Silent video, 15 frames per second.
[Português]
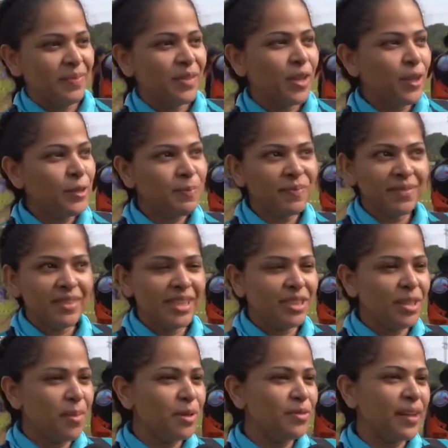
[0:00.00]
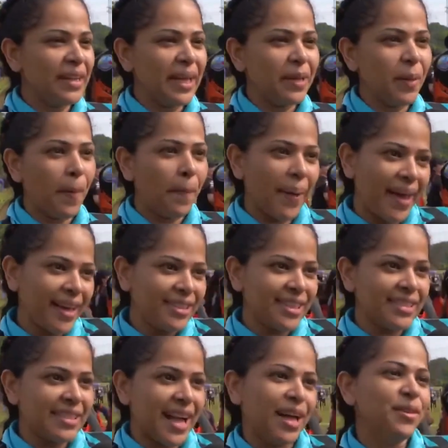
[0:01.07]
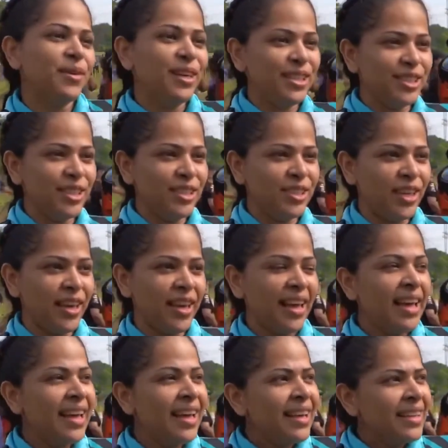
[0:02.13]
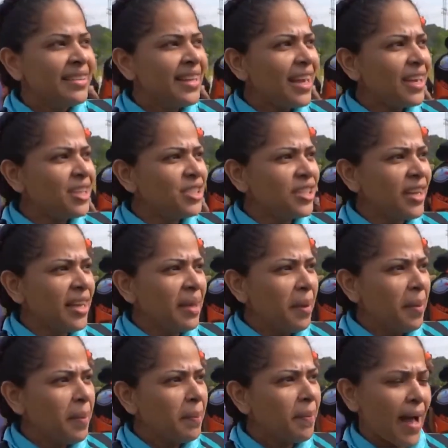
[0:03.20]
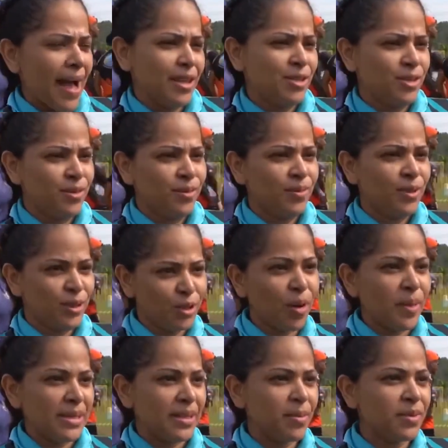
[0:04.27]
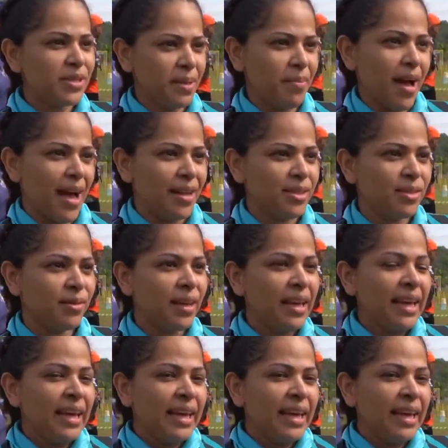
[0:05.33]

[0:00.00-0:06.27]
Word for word: Nós estamos vendendo peixe assado e gingim desde março. Nós começamos em março.